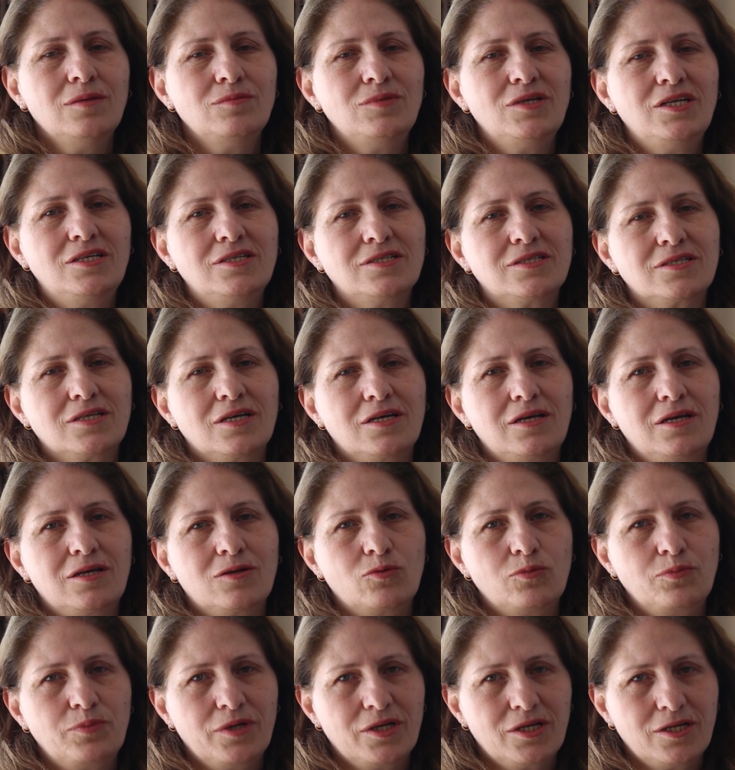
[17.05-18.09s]
bilgisayar
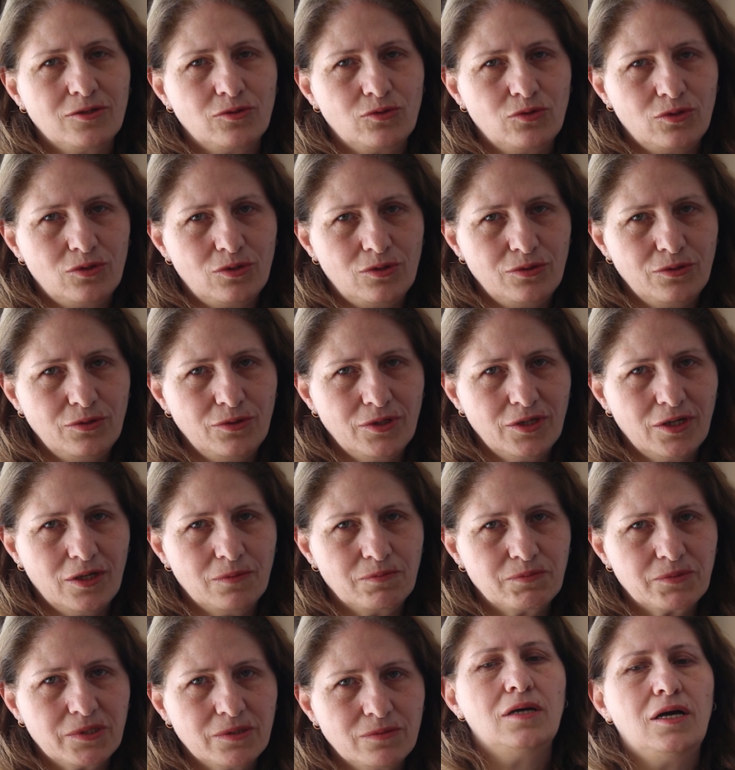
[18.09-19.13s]
operatörlüğü
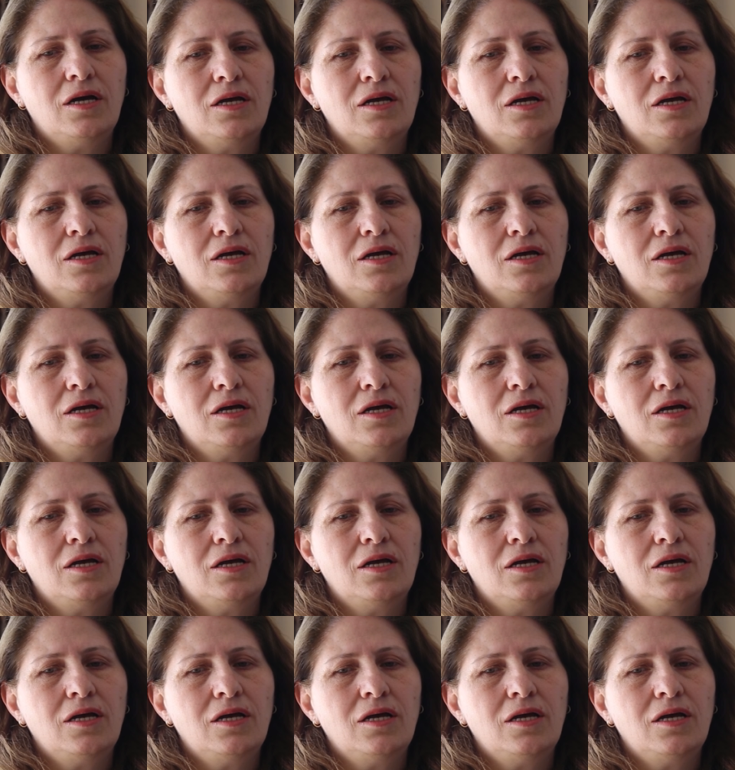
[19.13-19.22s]
yaptım.